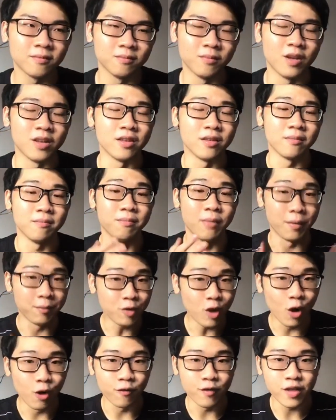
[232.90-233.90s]
mình
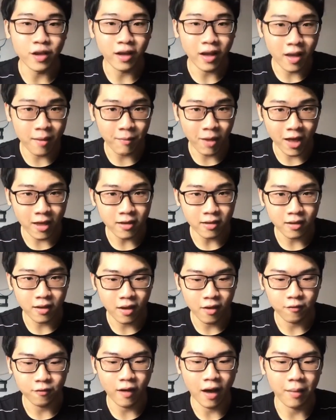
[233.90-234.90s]
mỉm cười với những em ấy
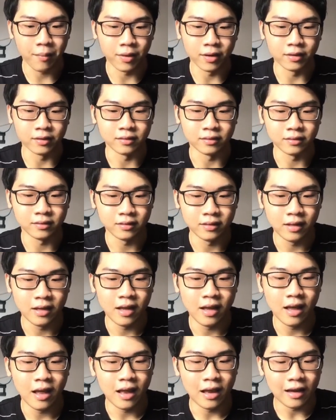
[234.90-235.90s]
và mình
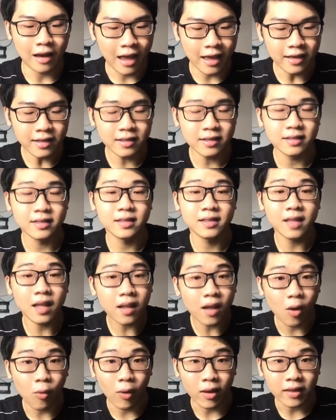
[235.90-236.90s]
lấy
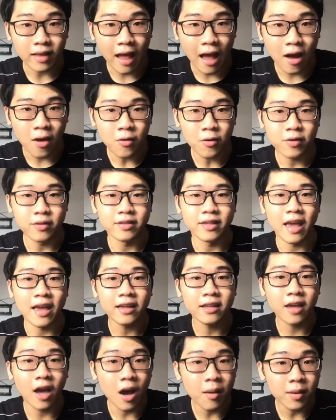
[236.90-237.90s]
sticker quả táo
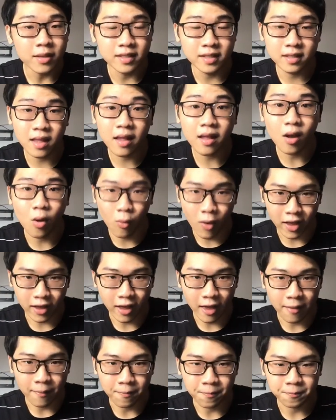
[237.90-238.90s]
dán kế bên sticker quay
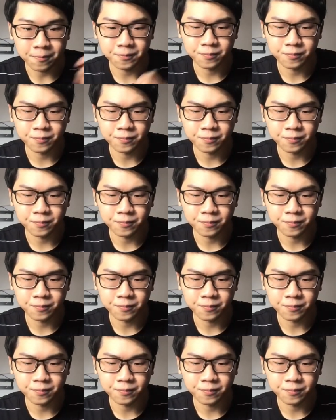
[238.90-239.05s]
kèm.